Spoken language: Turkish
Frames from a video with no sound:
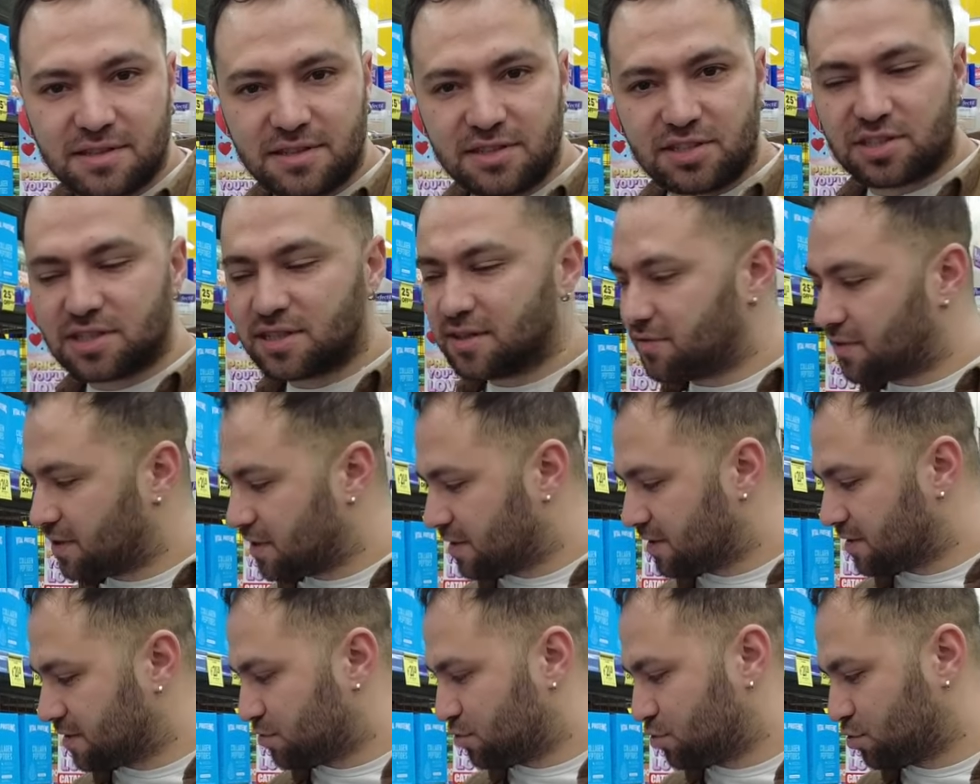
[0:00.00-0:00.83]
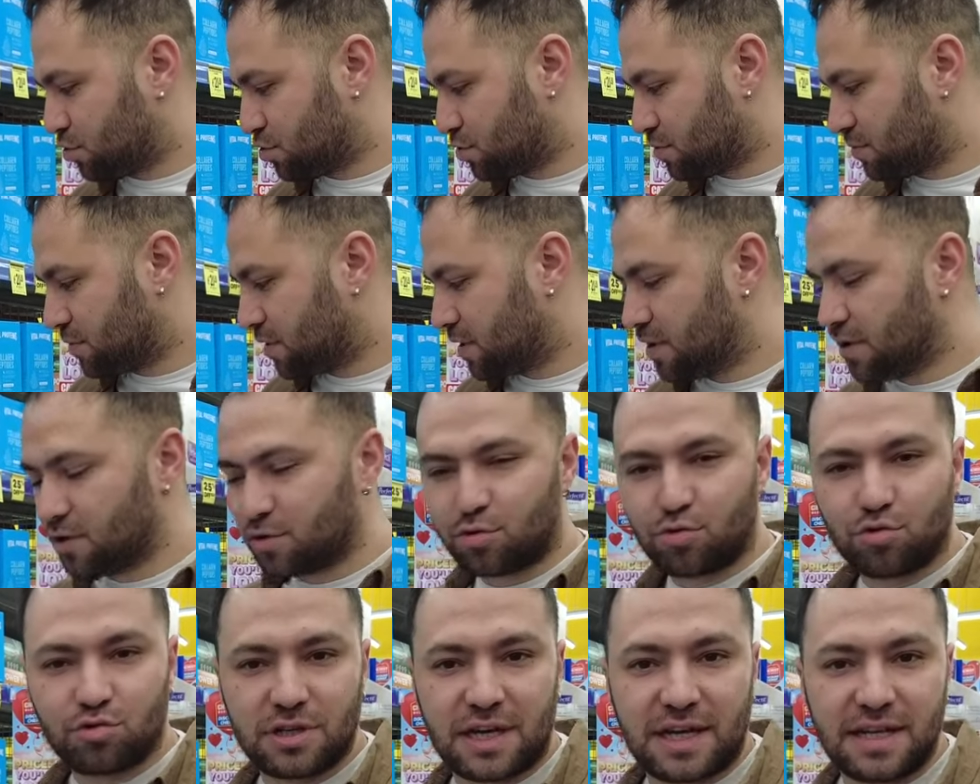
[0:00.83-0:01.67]
içine falan atıyorum.
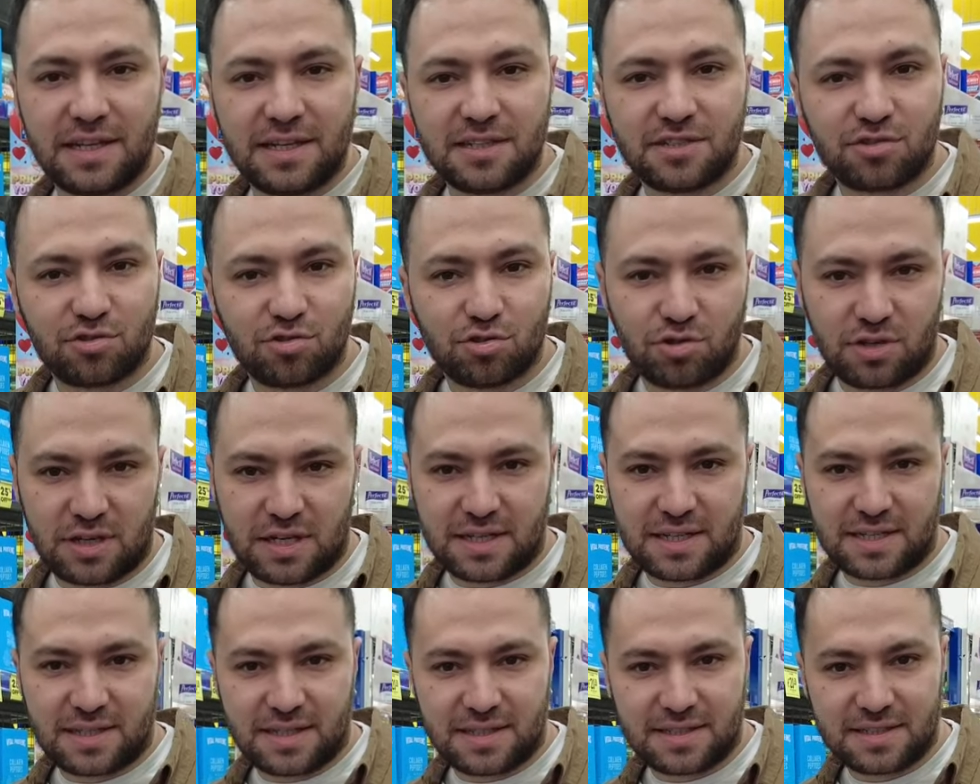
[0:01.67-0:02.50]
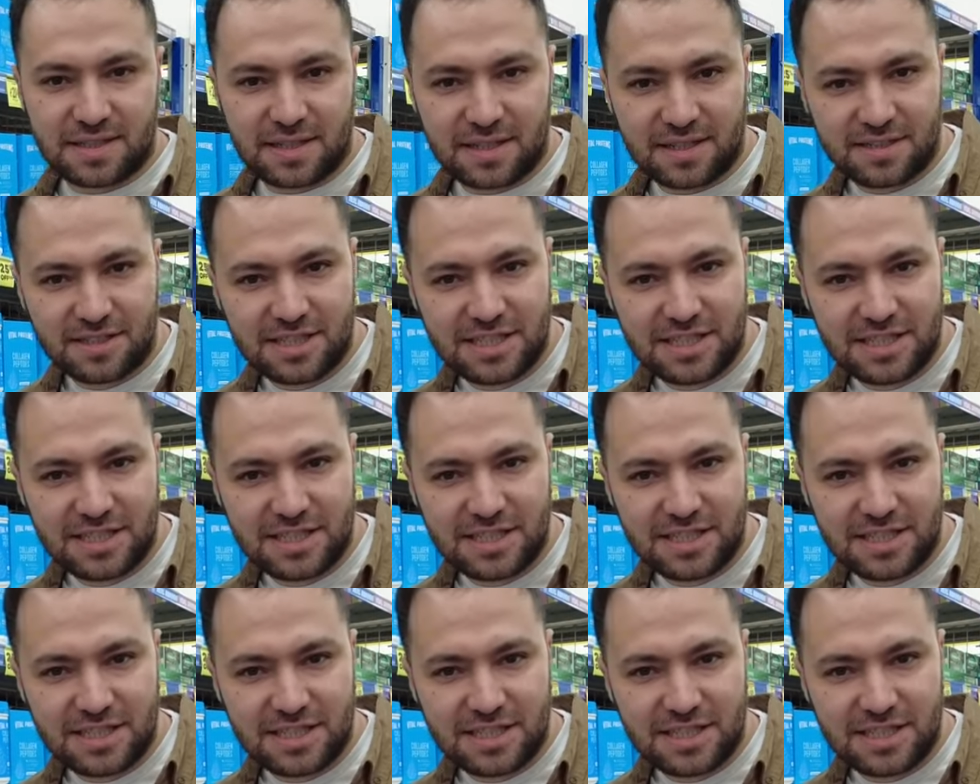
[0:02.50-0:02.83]
Güzelleştiriyor arkadaşlar.